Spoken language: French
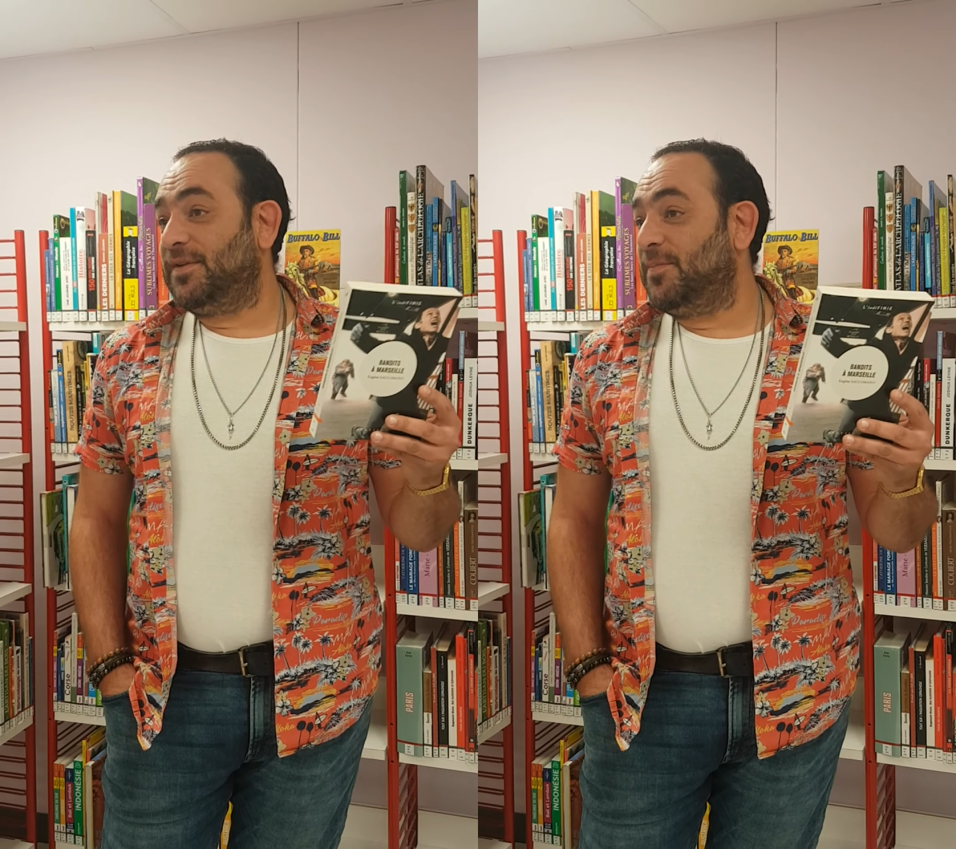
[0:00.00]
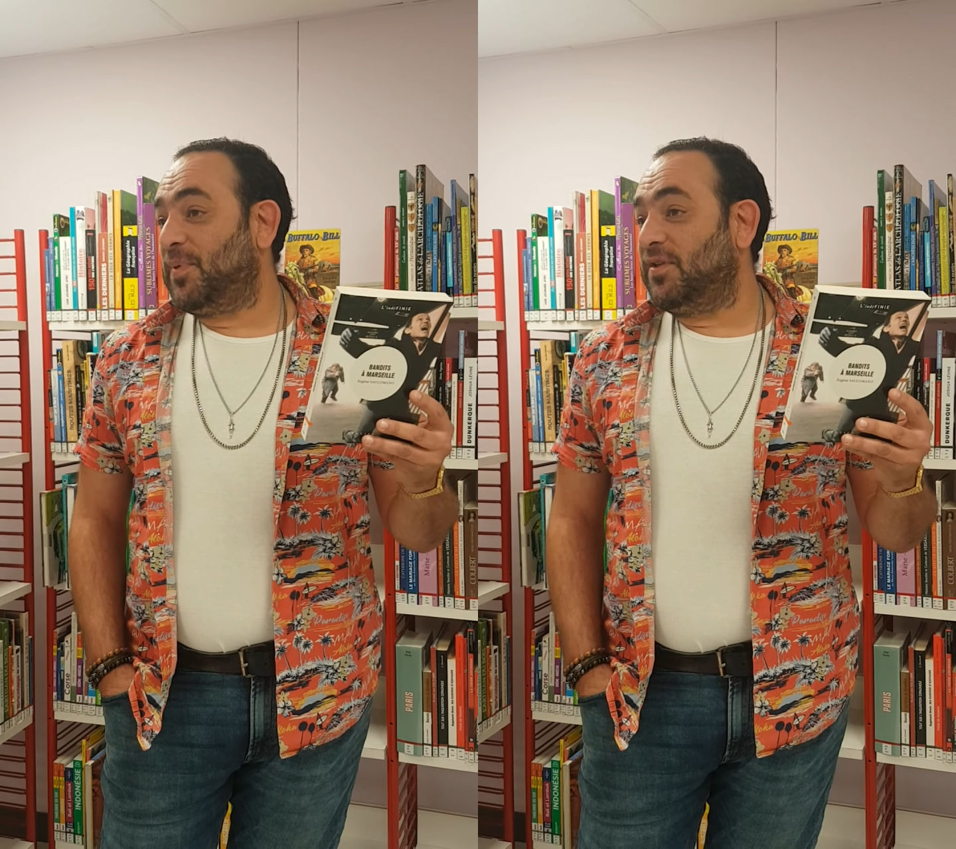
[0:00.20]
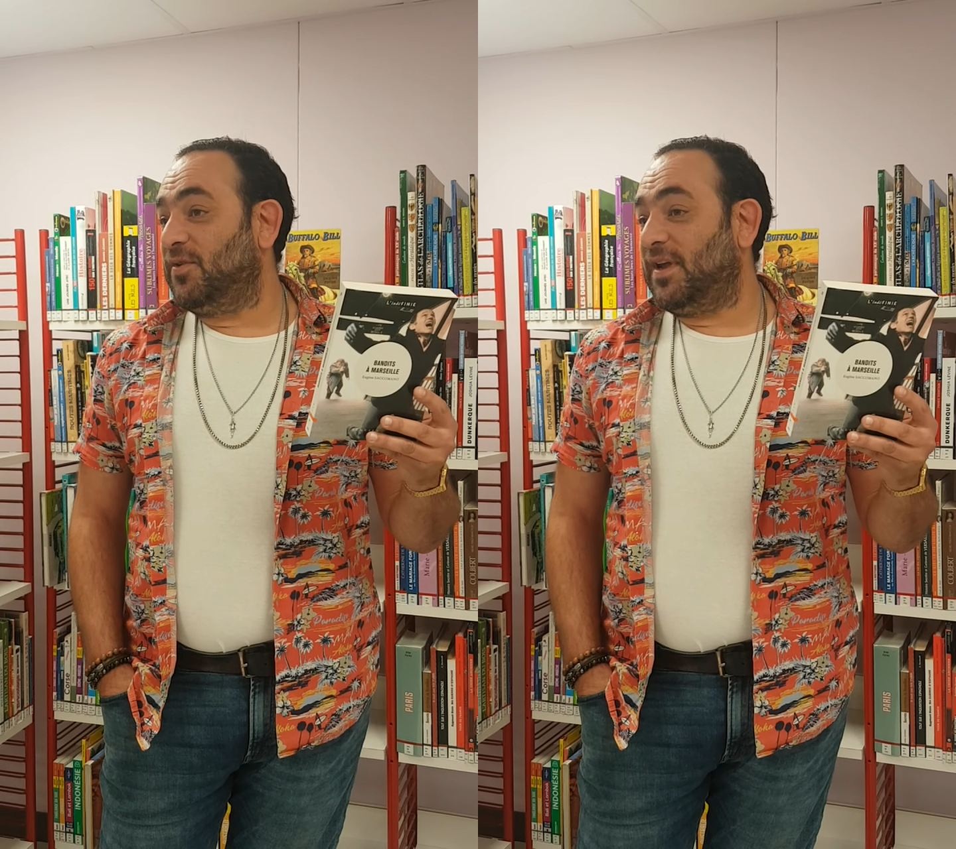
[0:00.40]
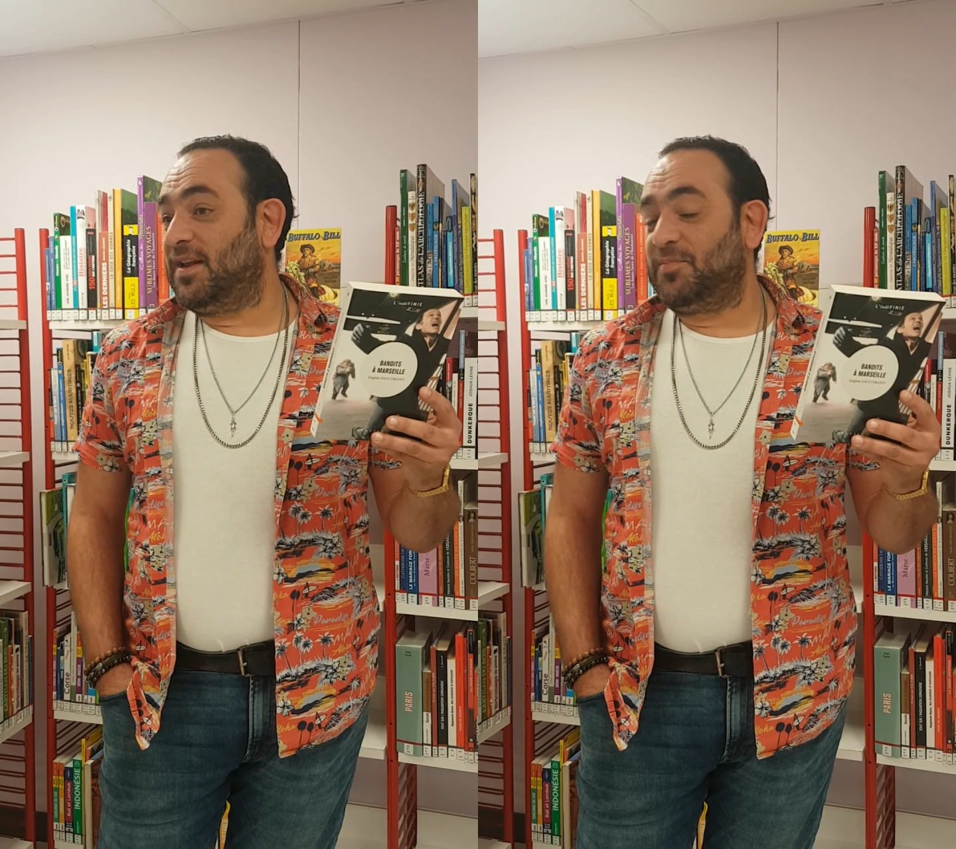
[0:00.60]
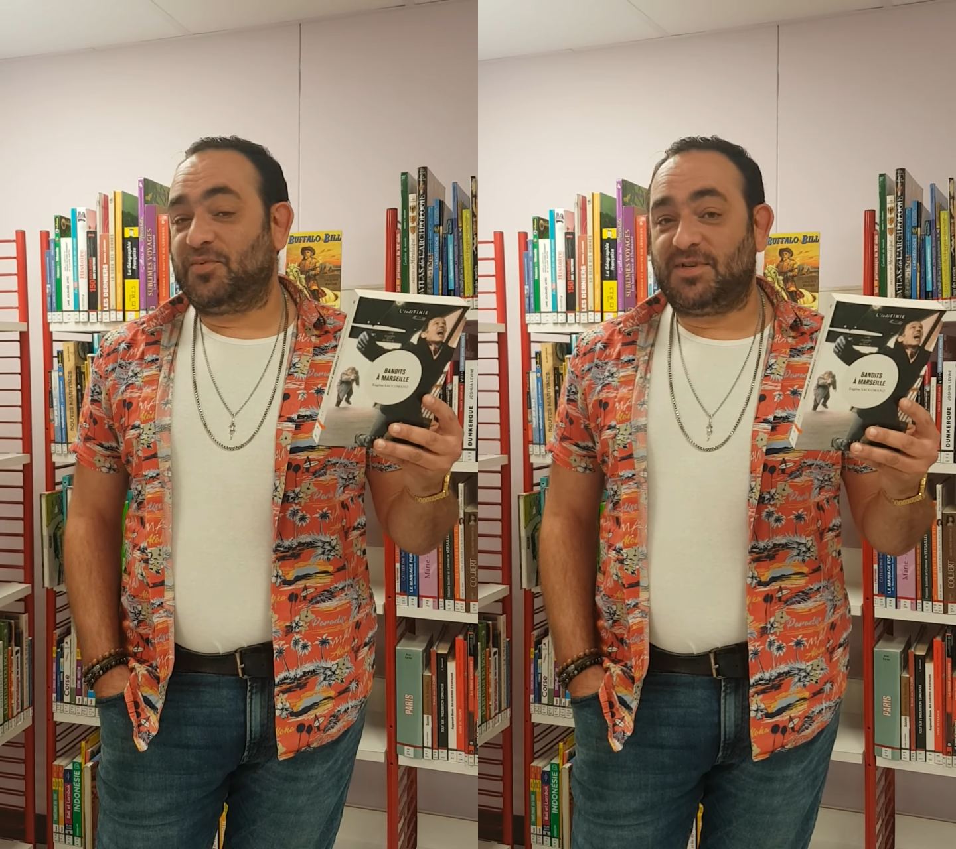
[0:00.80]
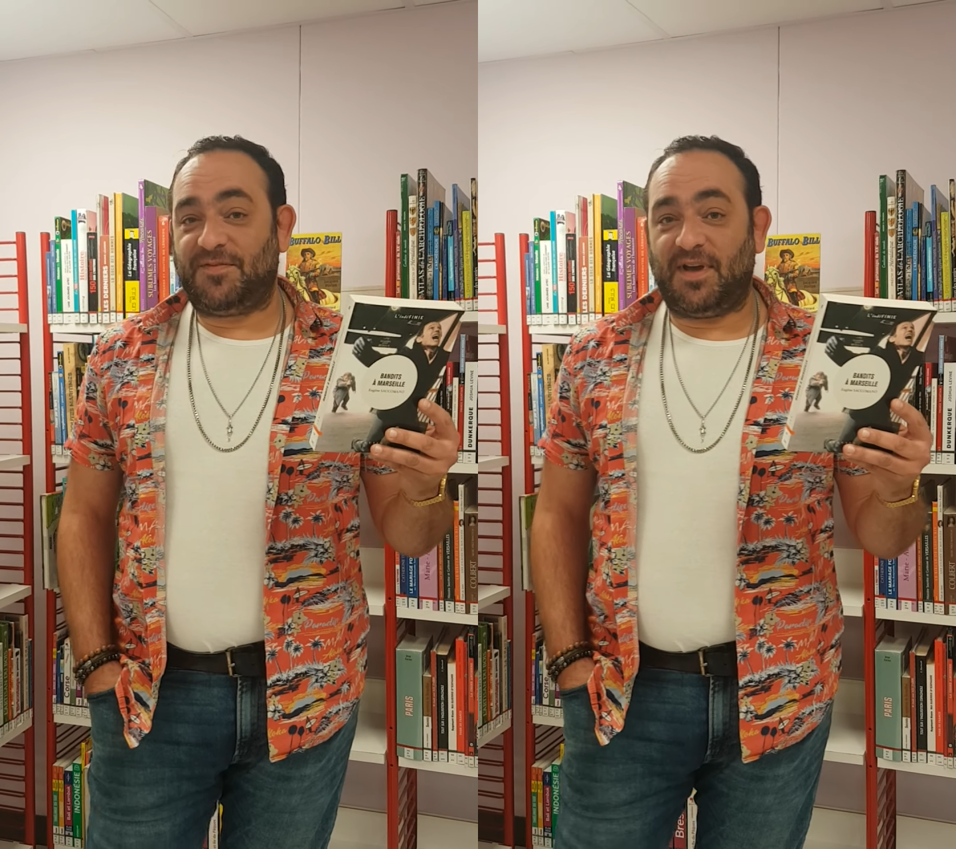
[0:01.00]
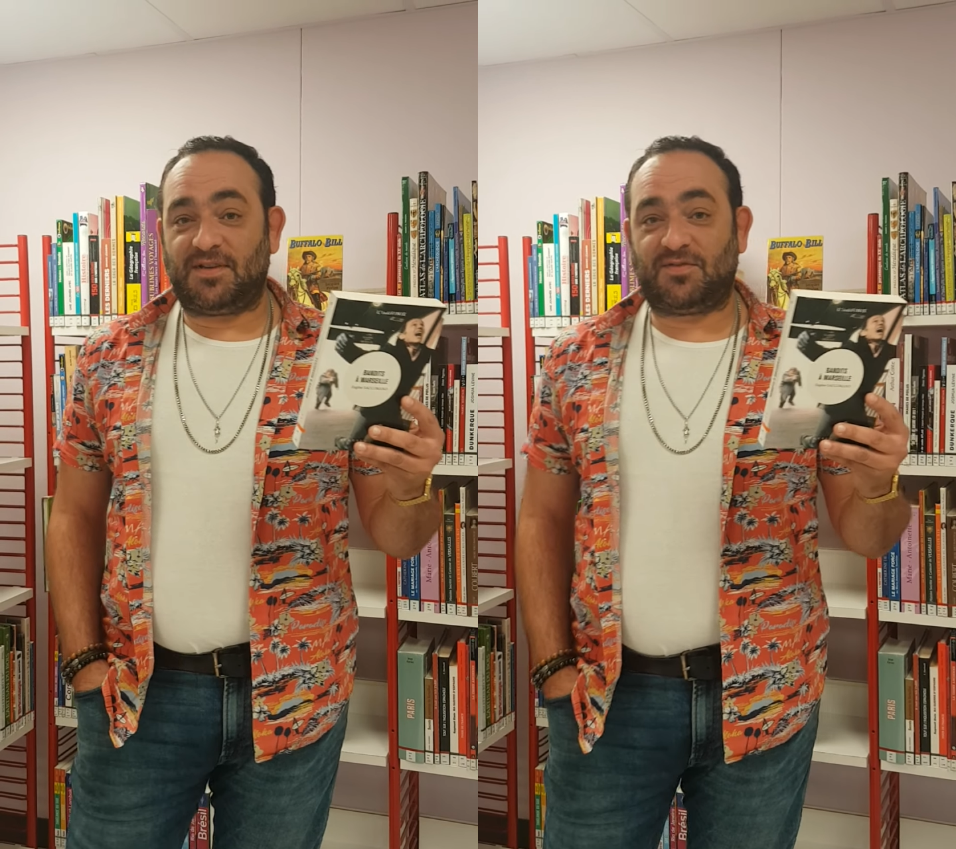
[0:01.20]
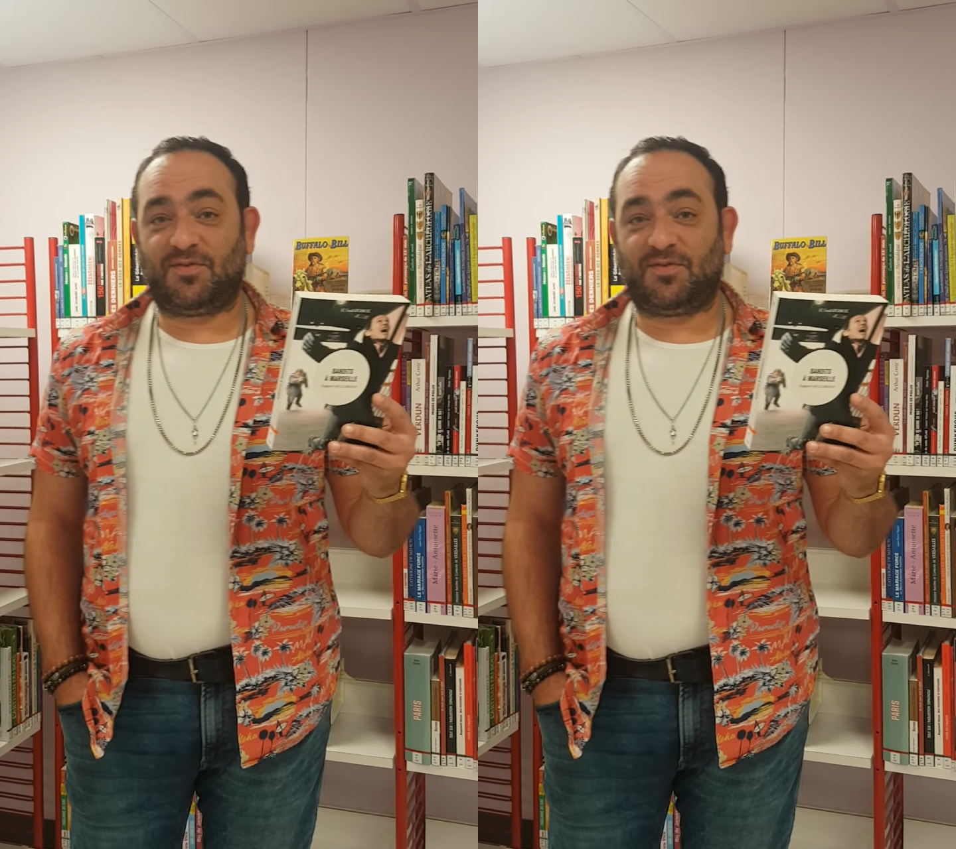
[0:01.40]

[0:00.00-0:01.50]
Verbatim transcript: des pagnolades les plus diverses.